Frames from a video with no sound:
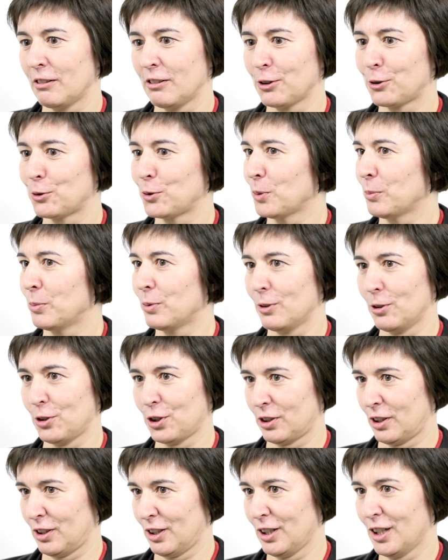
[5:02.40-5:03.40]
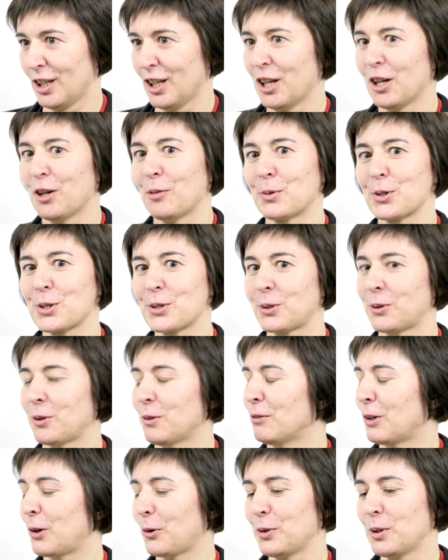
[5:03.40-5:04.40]
никто больше.
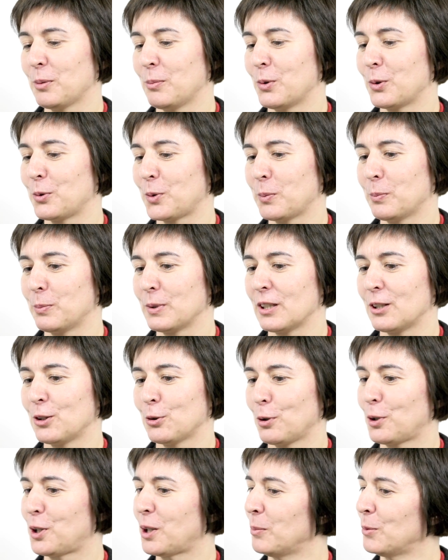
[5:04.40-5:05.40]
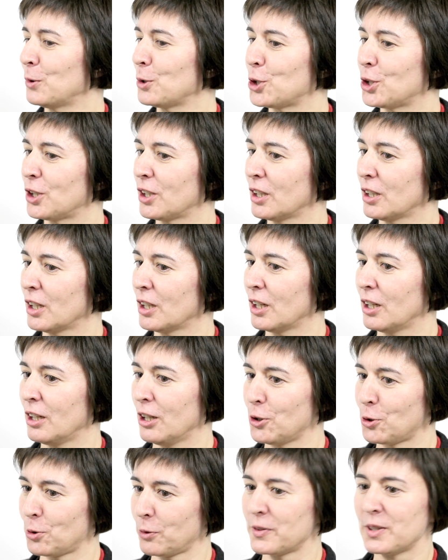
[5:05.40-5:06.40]
Мужского рода могут быть только мужчины и
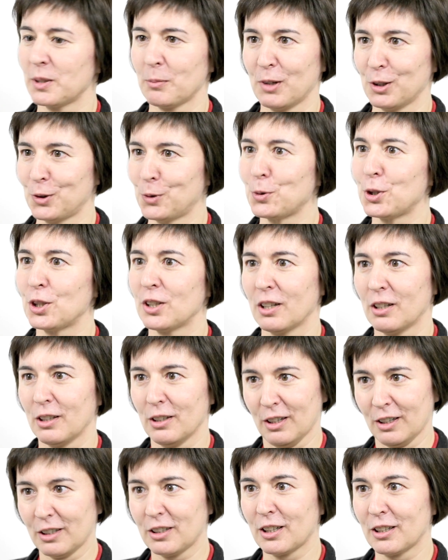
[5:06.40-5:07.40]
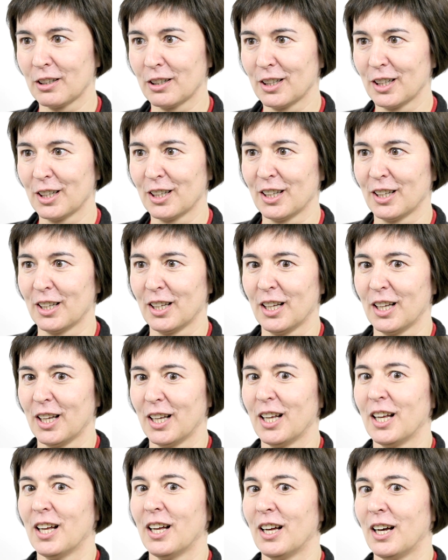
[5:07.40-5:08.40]
еще всемогущий Аллах.
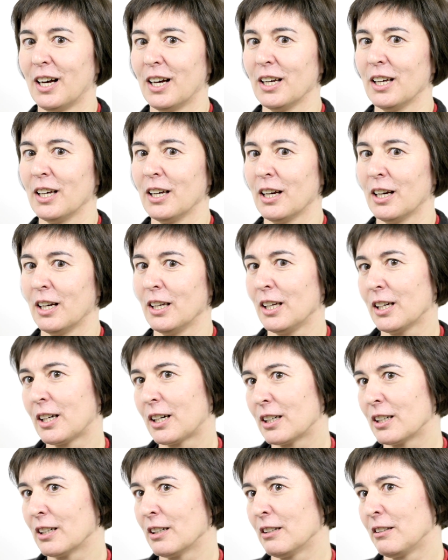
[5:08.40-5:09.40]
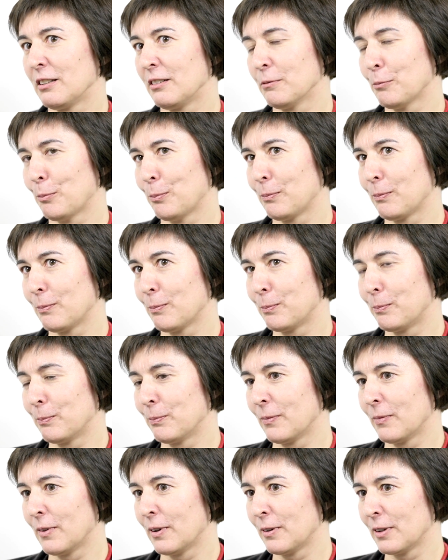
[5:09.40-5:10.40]
И к
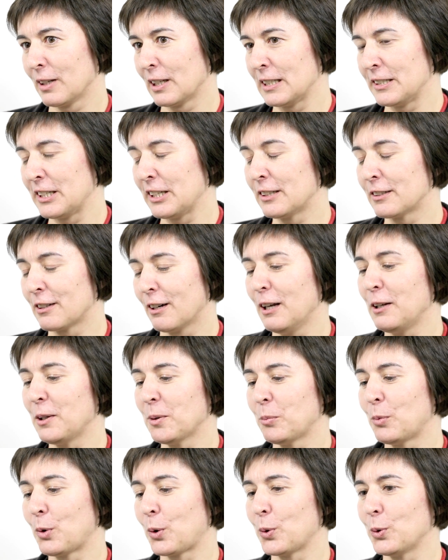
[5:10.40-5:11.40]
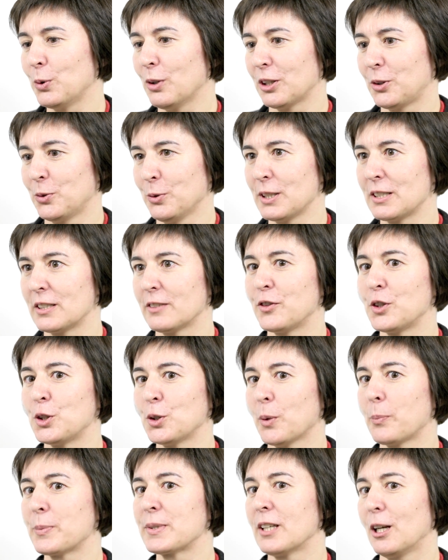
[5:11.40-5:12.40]
нейтральному роду относится
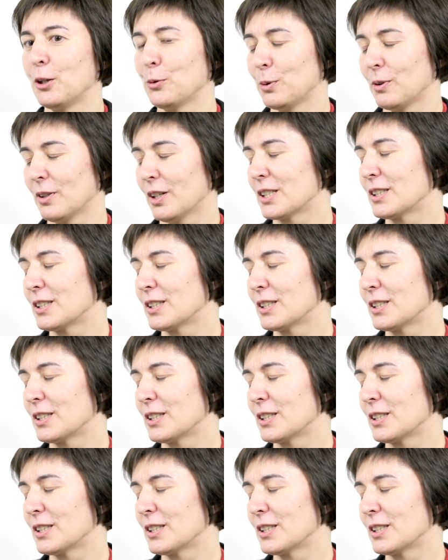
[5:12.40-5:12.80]
все абсолютно